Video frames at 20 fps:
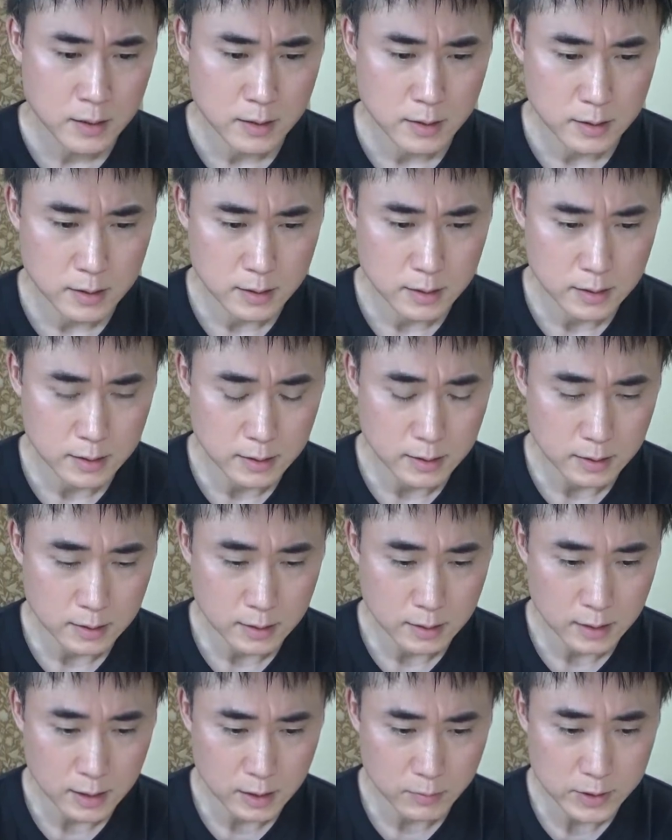えー、
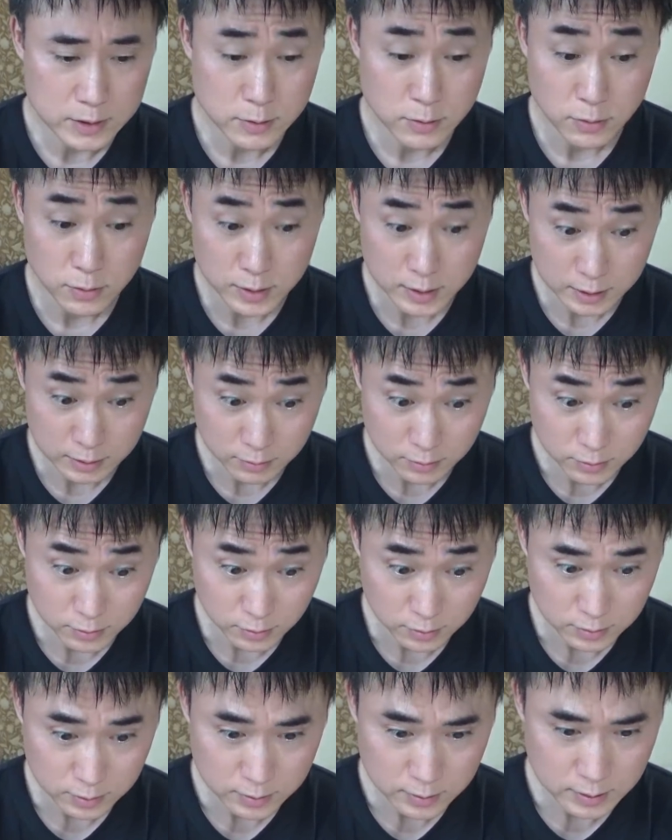安倍総理
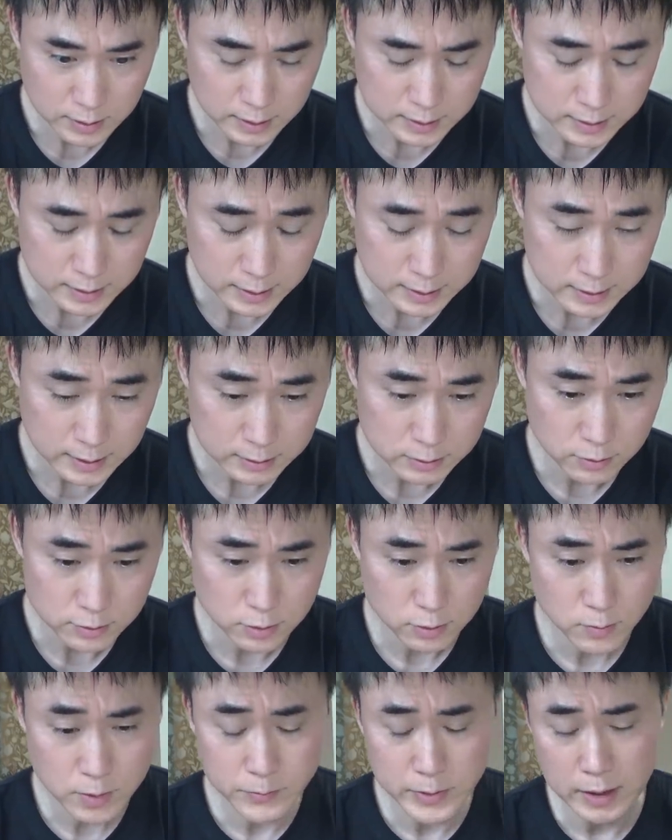の政策を
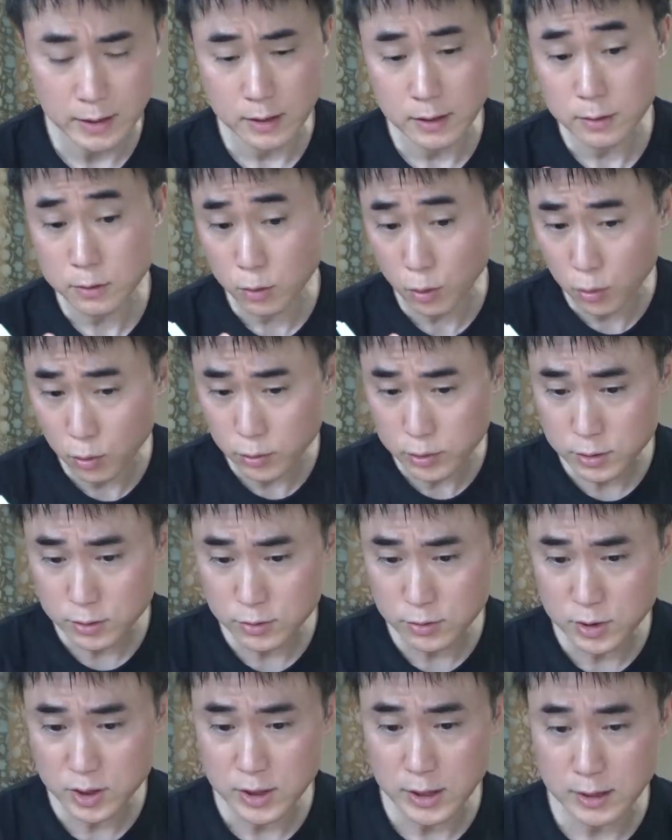そのまま踏
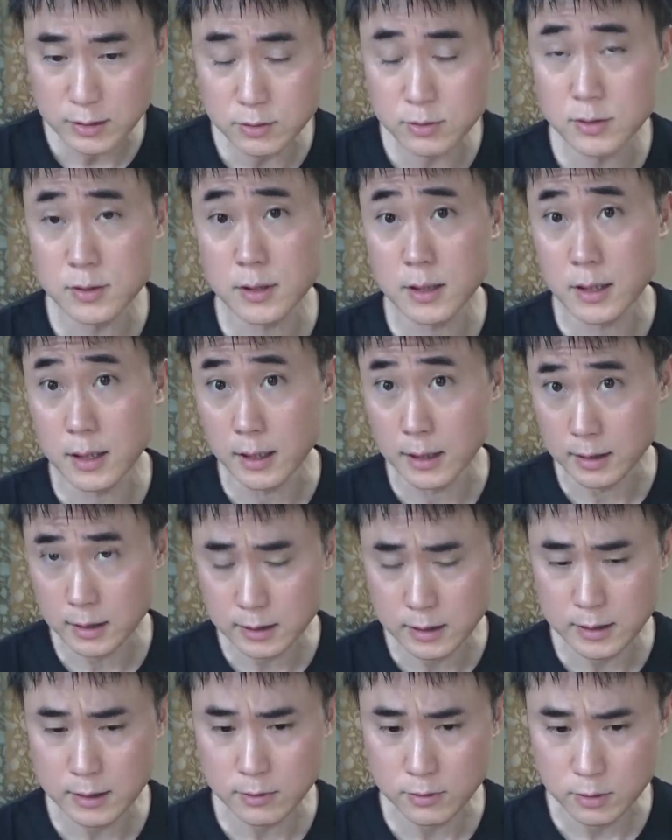襲していくって言っ
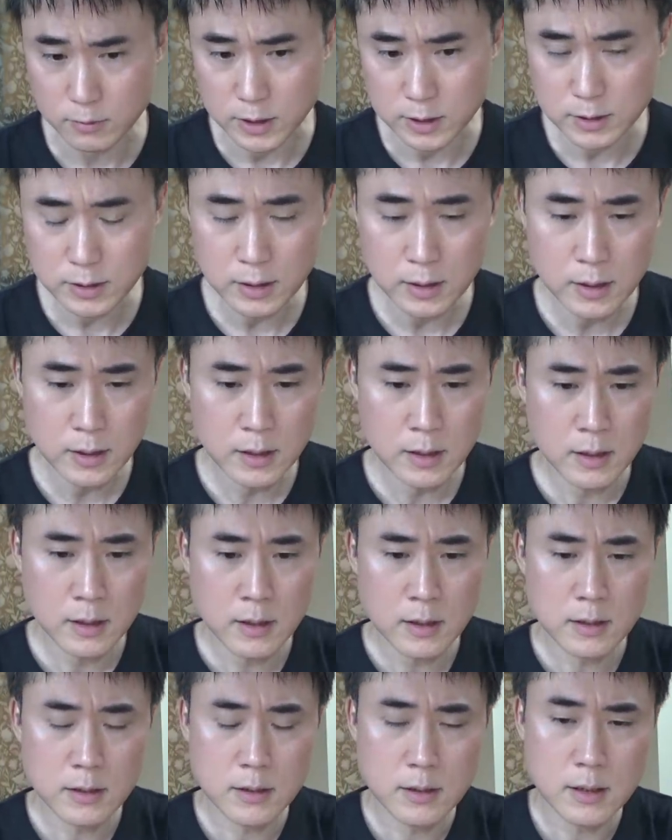ております。
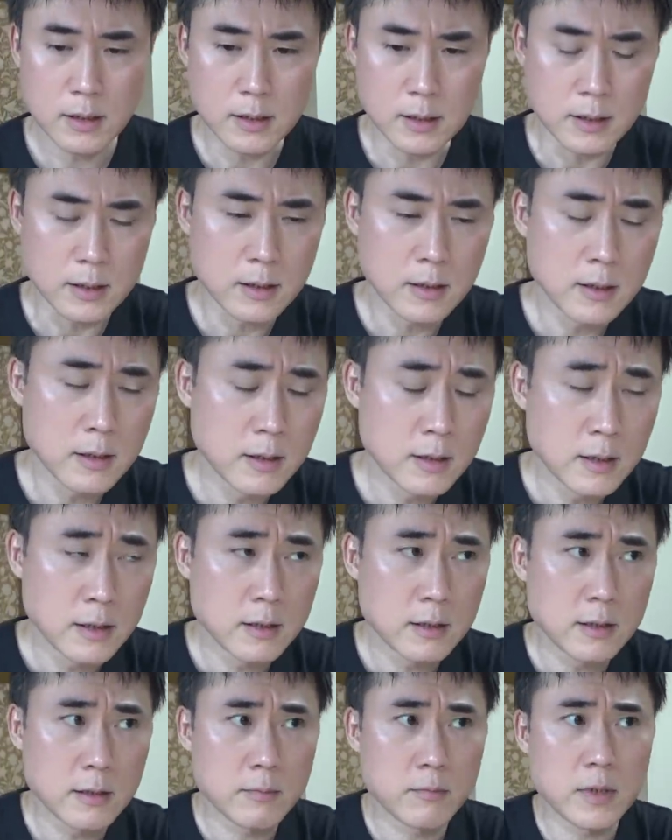で、
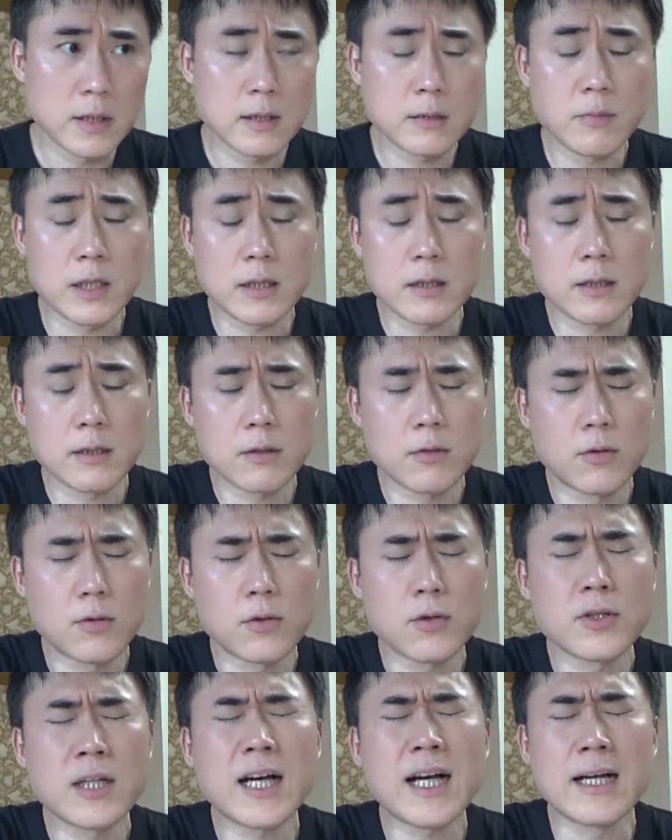まあ、今
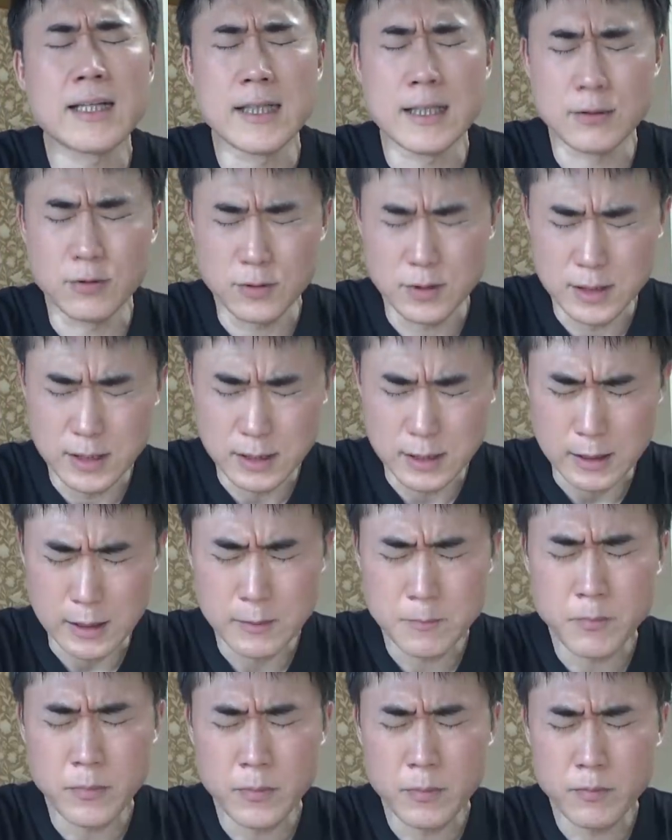コロナ禍なの
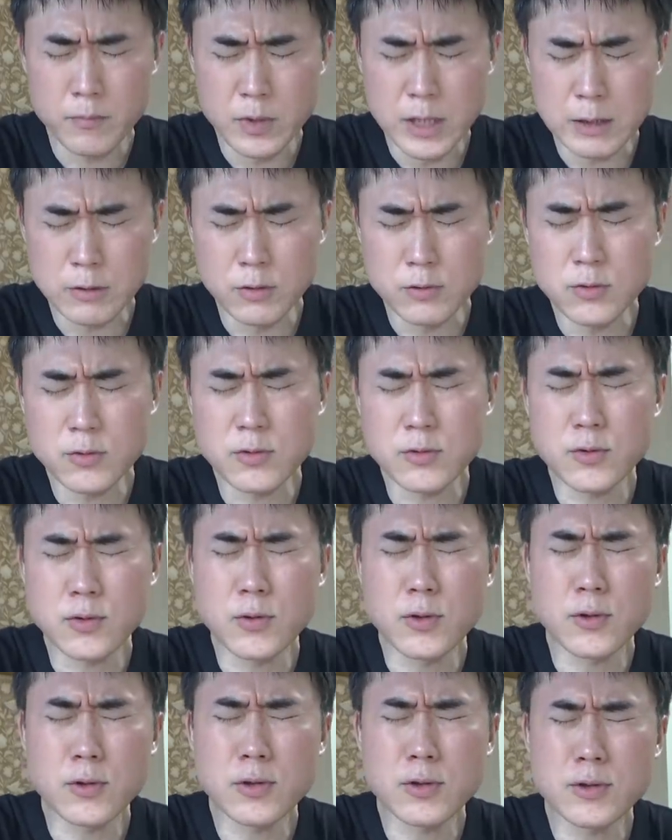でこの
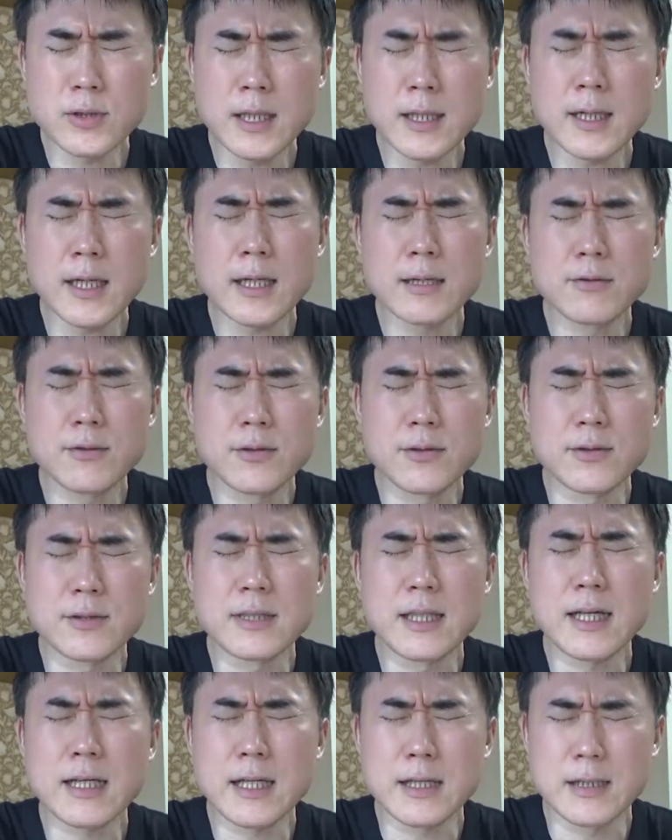コロナ禍の
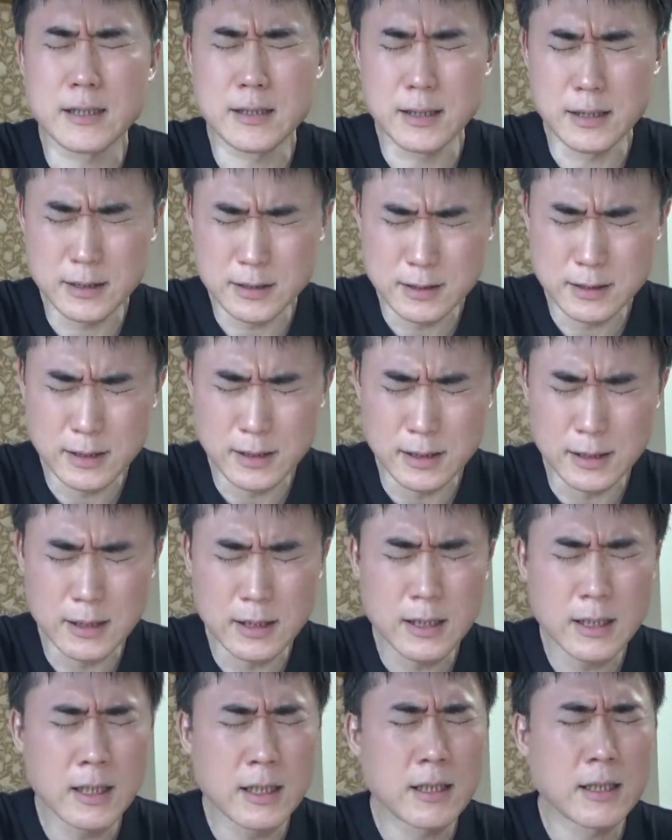中でですね、
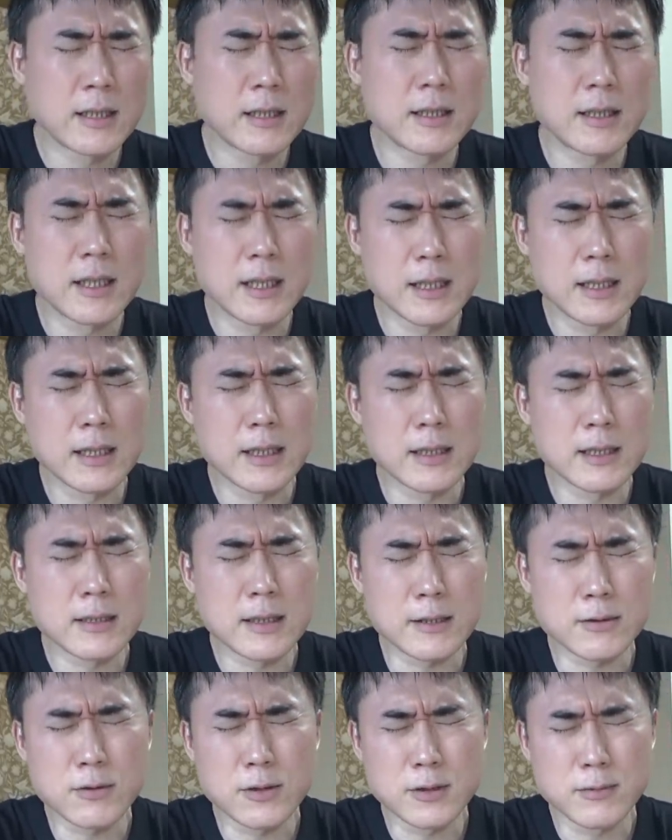
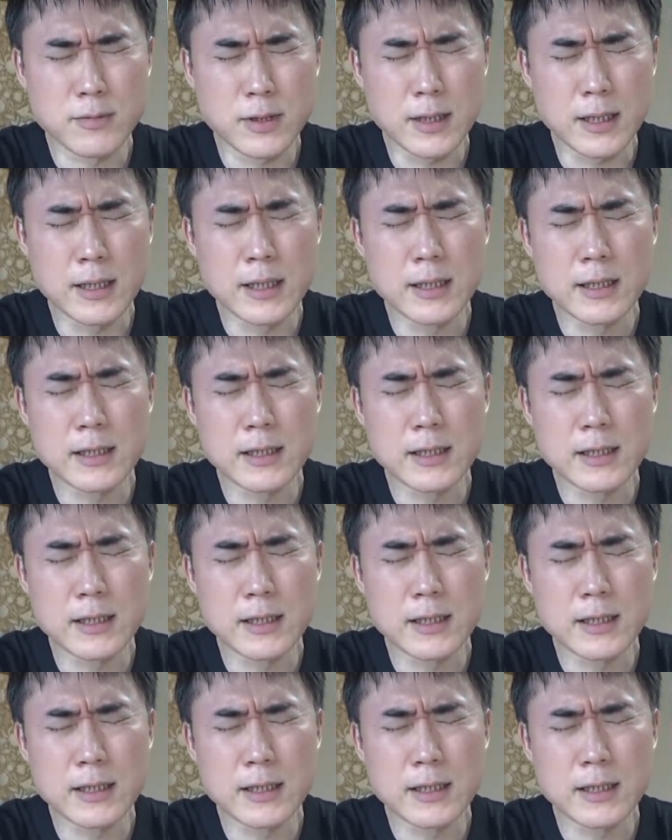えー、例えば